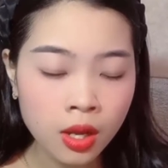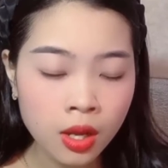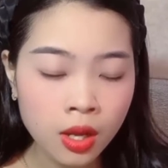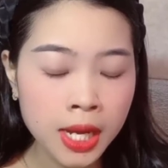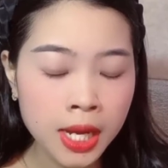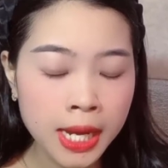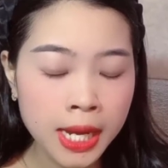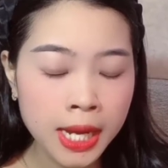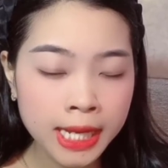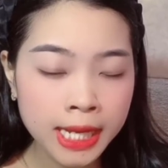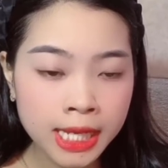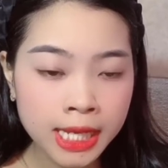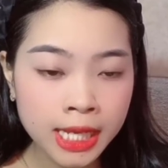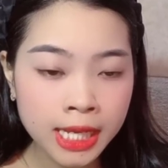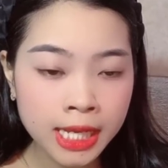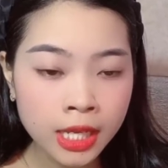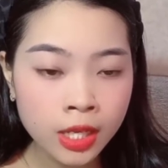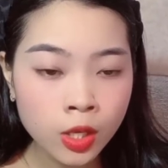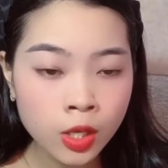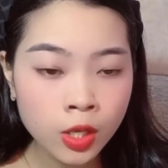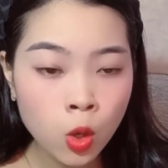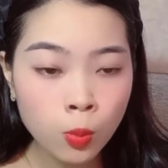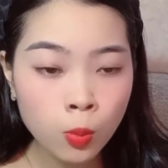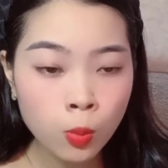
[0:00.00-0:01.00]
Ngay
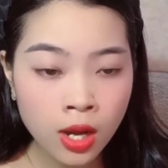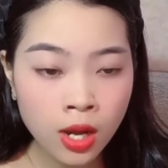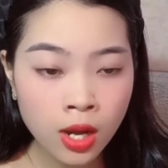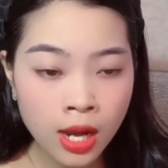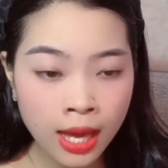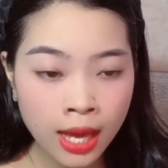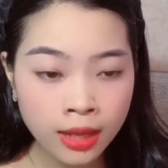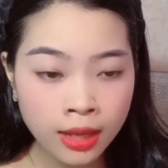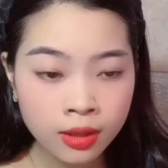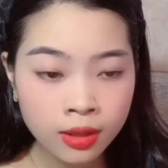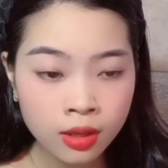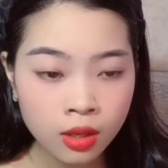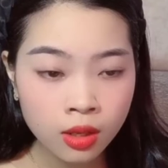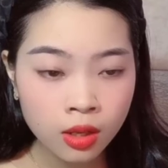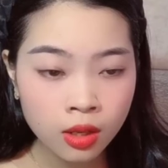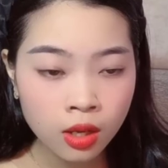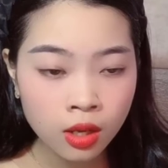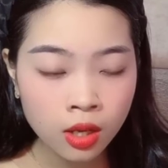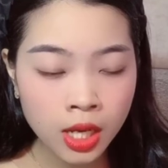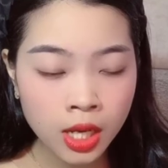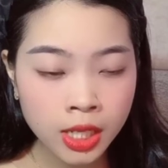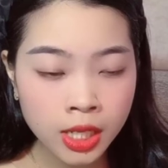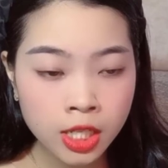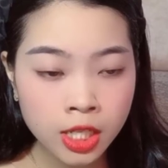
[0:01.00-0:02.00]
khi đôi môi Lan
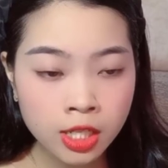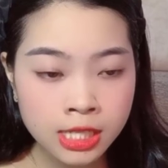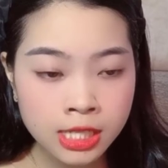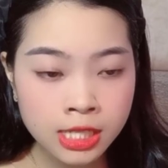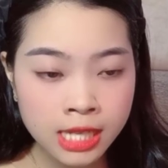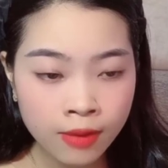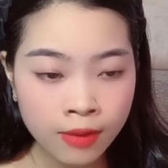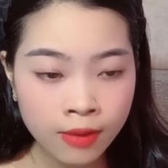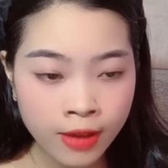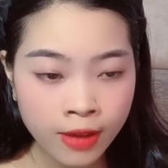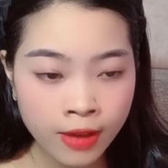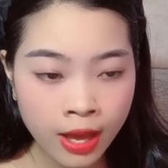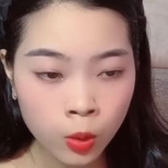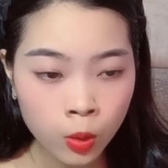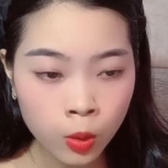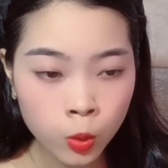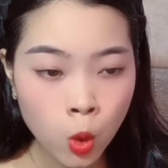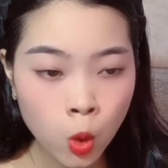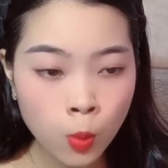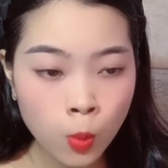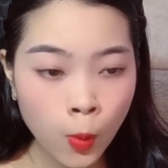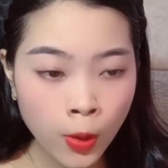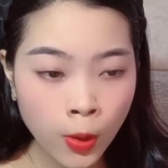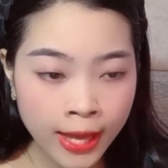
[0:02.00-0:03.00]
gần như chạm vào
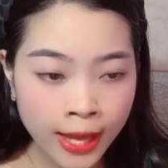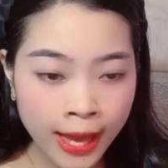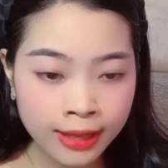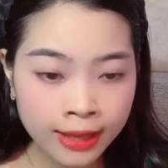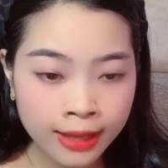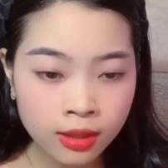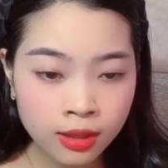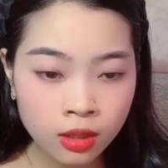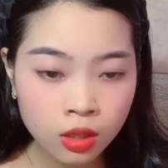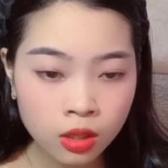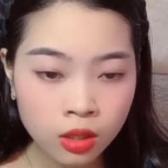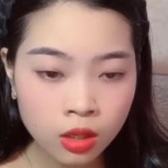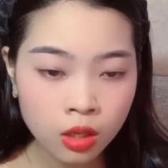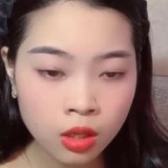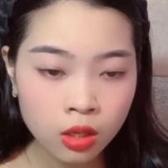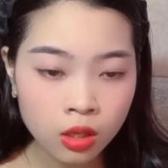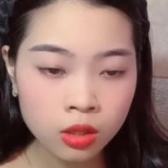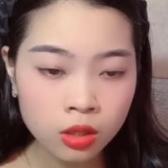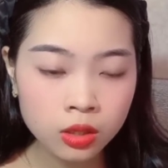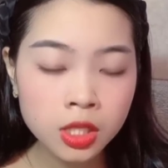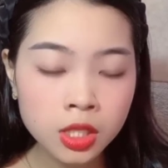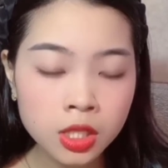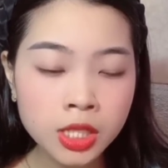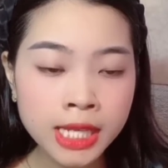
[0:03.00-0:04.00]
đôi môi anh,
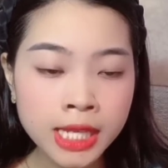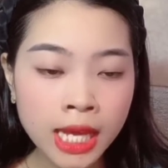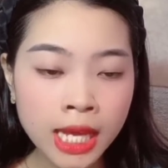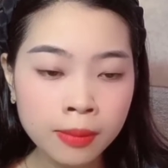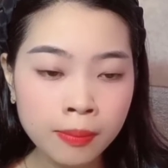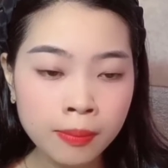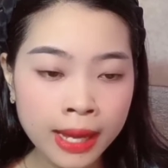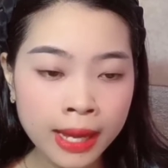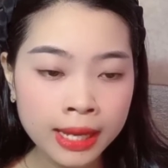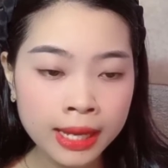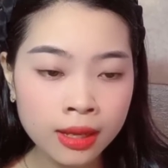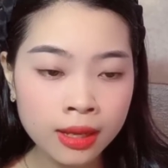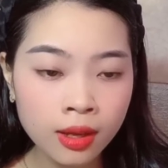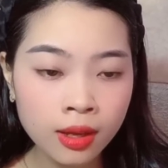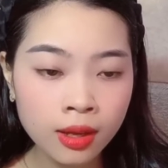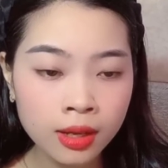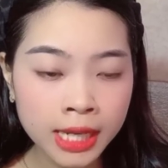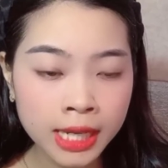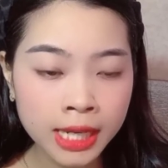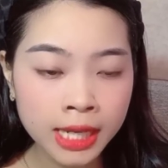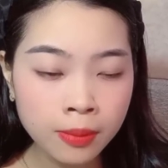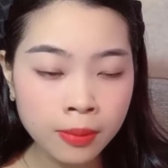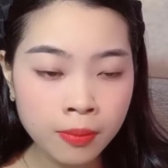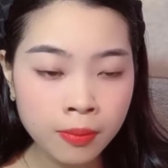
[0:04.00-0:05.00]
Đức nhăn mày,
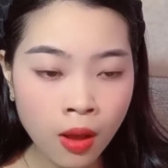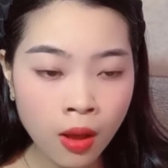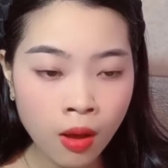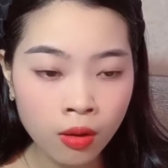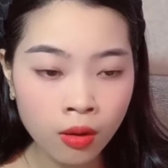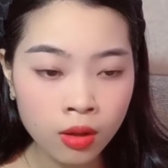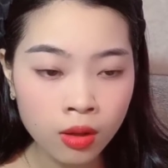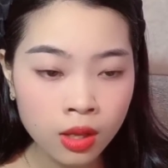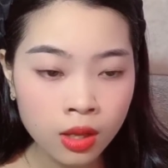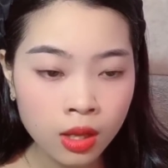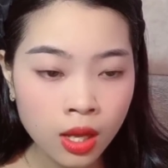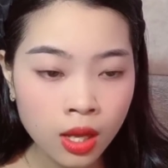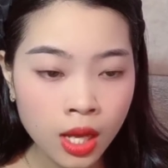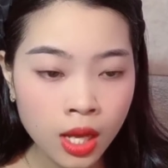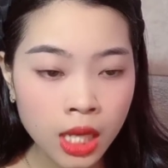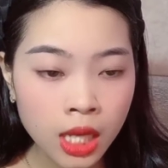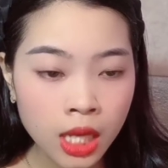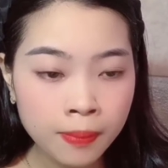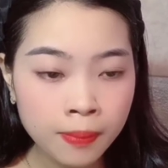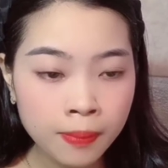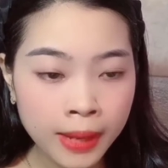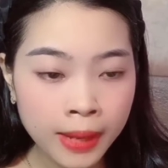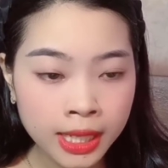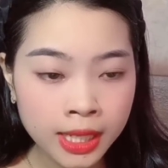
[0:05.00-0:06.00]
ghét bỏ,
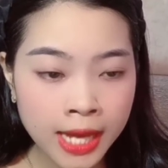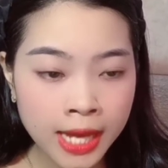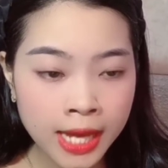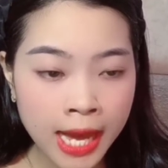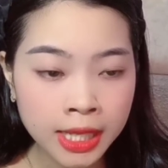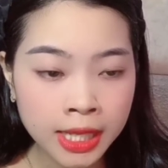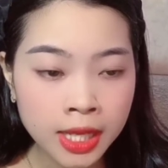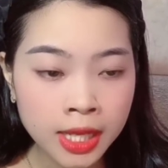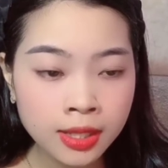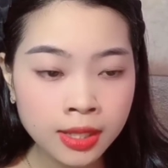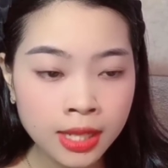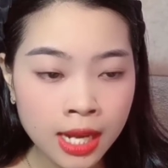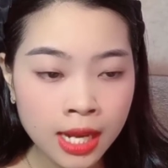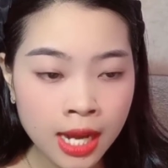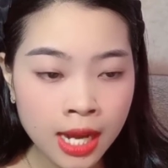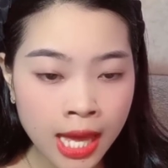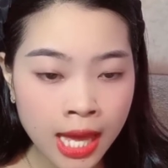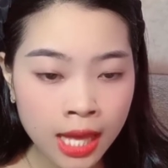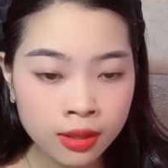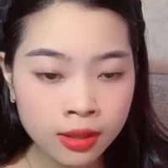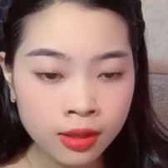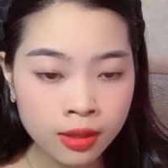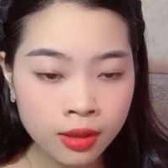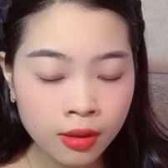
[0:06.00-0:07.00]
hất mạnh cả thân thể
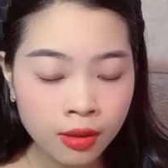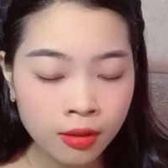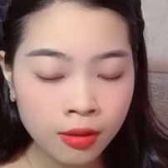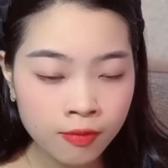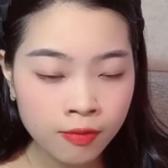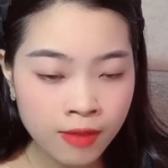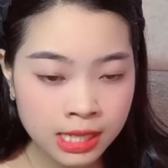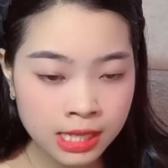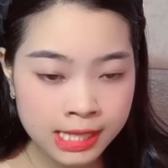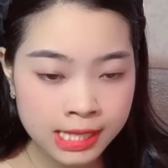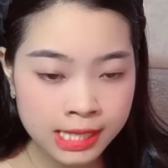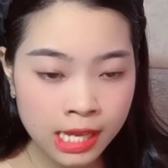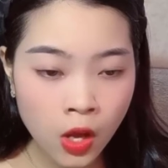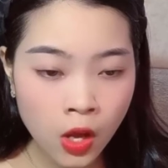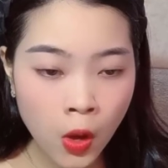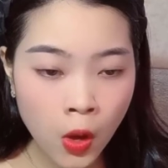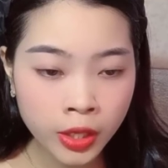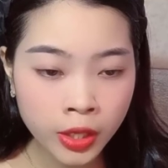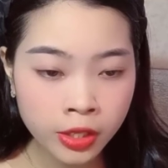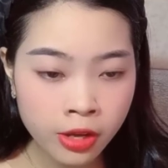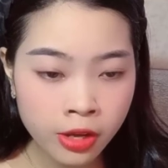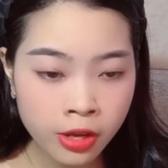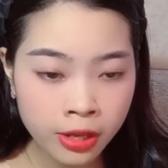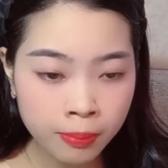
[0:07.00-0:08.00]
Lan văng ra
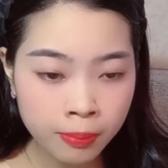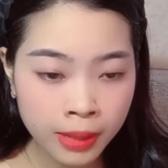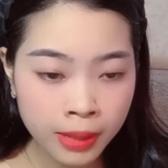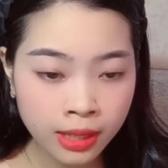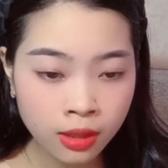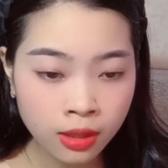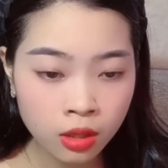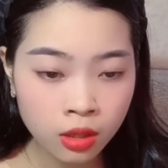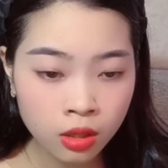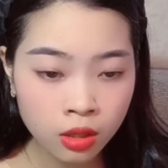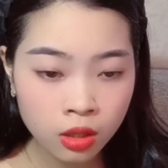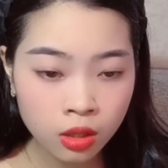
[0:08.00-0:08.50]
khỏi người mình.